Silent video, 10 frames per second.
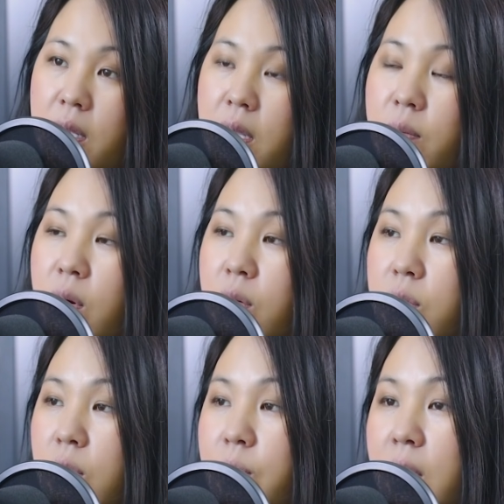chỉ mua cú
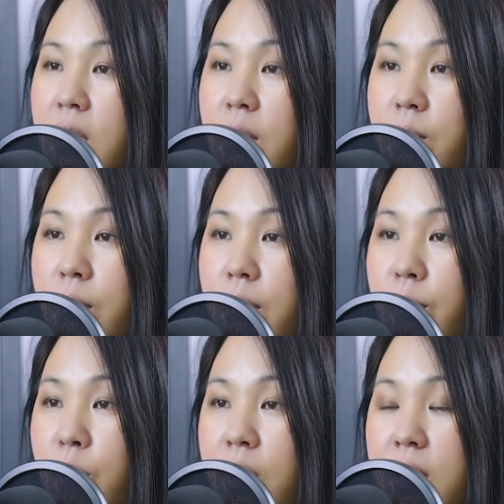tụ bao nhiêu
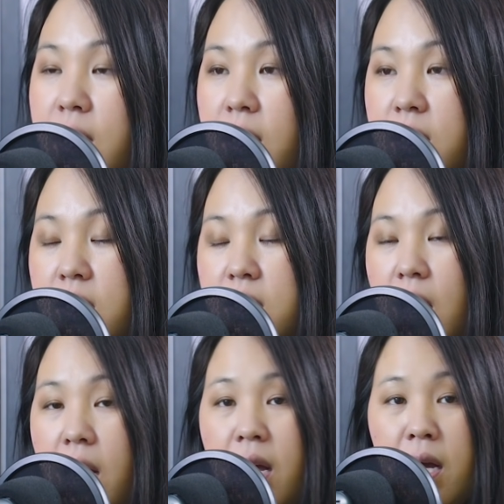mua ít tặng sẽ
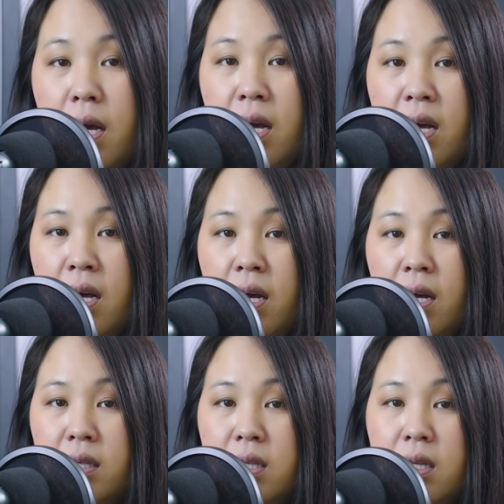
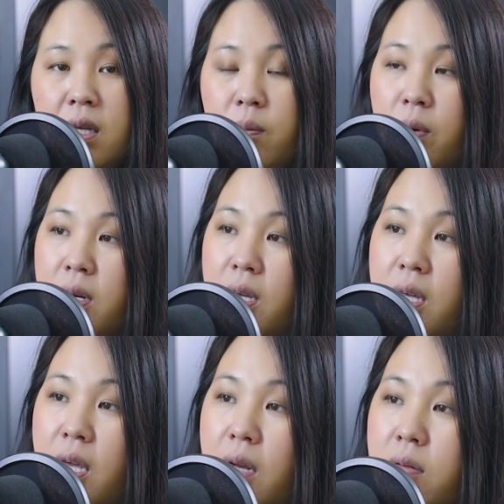xa thế chỉ bao nhiêu
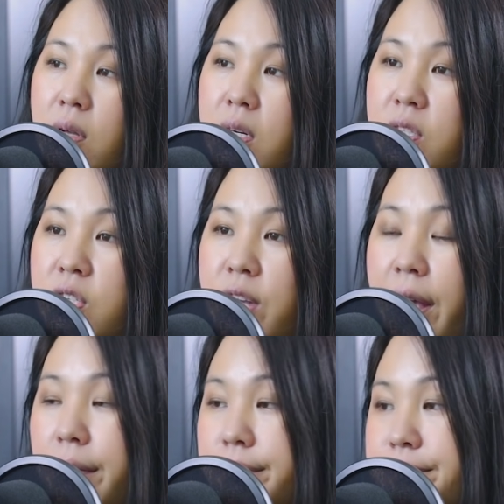kia đâu tận năng
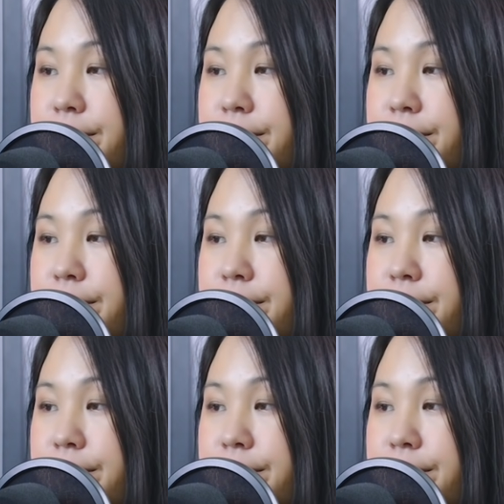trả